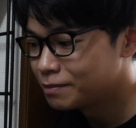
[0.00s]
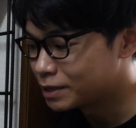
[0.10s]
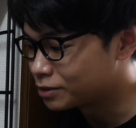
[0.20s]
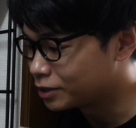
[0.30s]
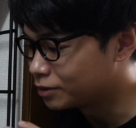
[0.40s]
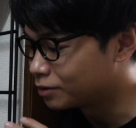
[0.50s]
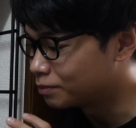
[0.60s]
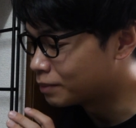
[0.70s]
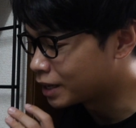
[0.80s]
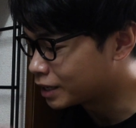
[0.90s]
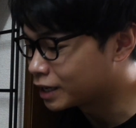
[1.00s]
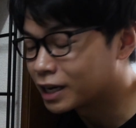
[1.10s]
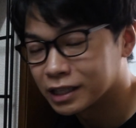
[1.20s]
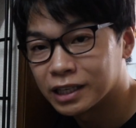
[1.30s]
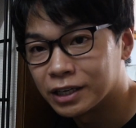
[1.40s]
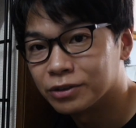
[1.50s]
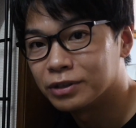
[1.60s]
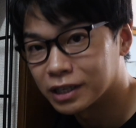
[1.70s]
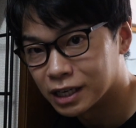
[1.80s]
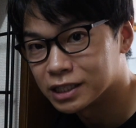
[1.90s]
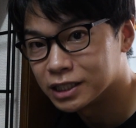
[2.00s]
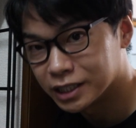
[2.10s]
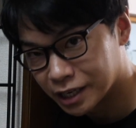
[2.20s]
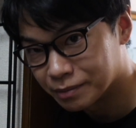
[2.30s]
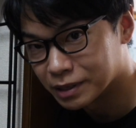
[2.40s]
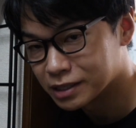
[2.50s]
まあ、それを毎回買ってるような感じになりま